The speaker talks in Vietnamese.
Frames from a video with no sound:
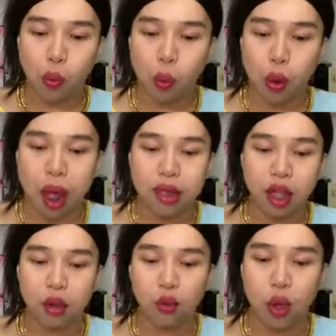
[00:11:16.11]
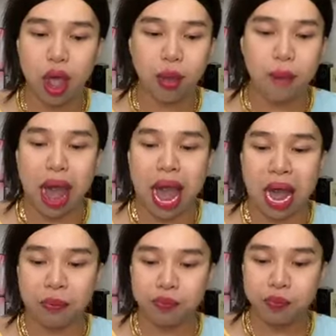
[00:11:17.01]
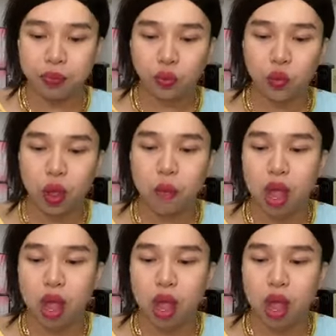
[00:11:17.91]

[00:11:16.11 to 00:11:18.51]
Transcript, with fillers: Huệ Nhật Nguyễn 3 Nguyễn